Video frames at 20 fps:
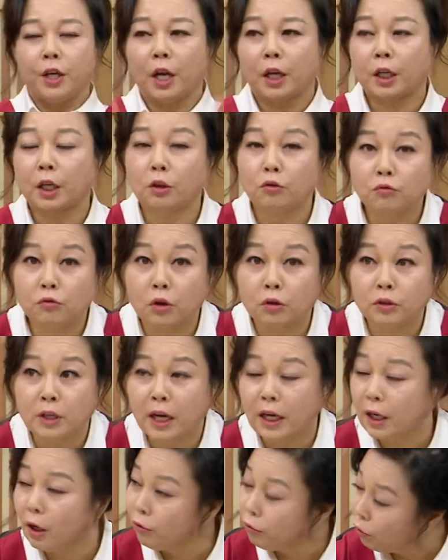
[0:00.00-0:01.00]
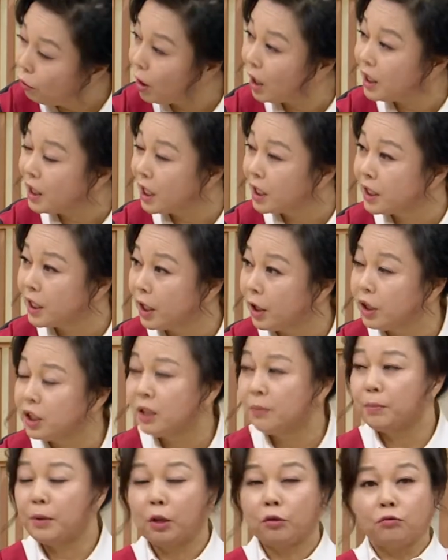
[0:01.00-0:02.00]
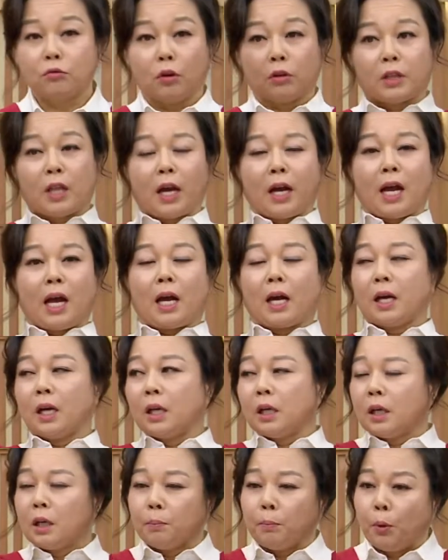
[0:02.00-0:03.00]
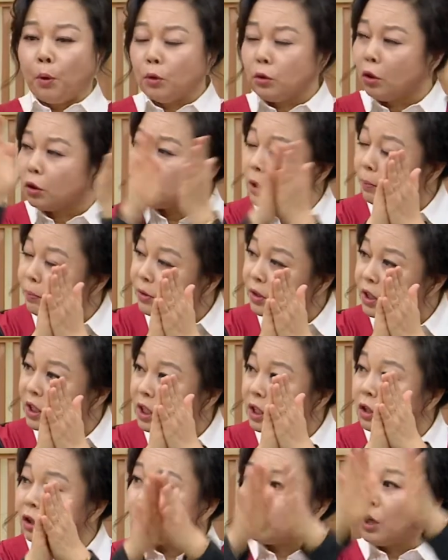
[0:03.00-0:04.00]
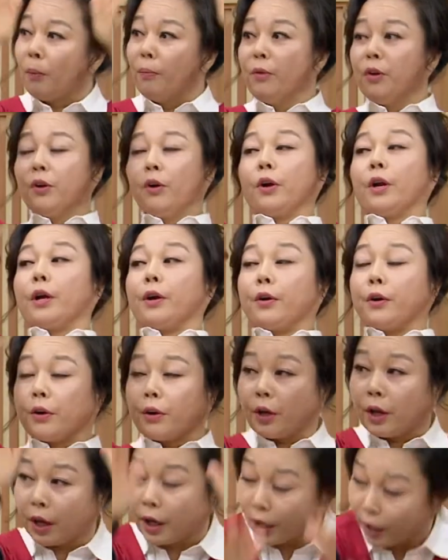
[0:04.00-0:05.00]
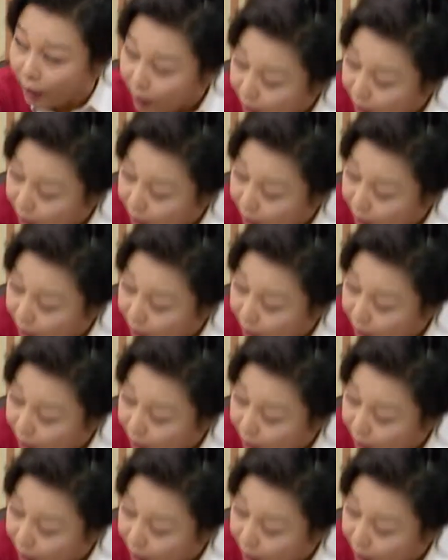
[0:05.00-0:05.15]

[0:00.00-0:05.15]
이제 이렇게 누워서 아까 운동한다 그러잖아요. 예. 침대 에 누웠다가 폴더 접듯이 그거 접는 거래요, 이렇게.